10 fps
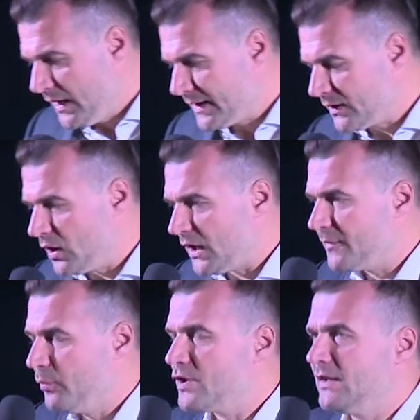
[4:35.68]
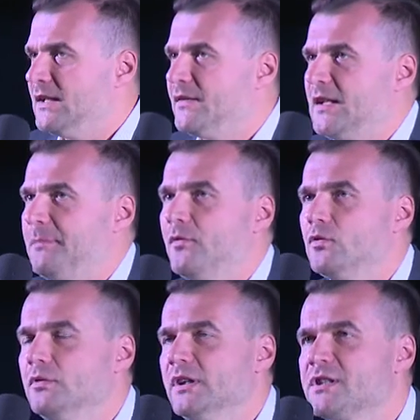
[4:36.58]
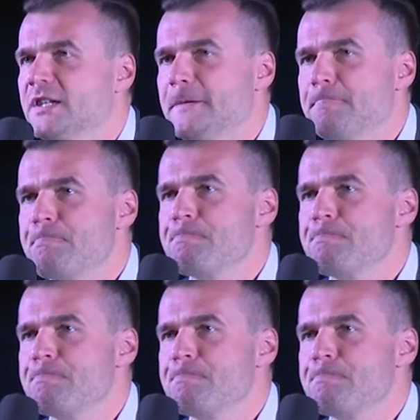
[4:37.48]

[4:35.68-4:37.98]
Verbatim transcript: Technologia współczesna cytaty powoduje, że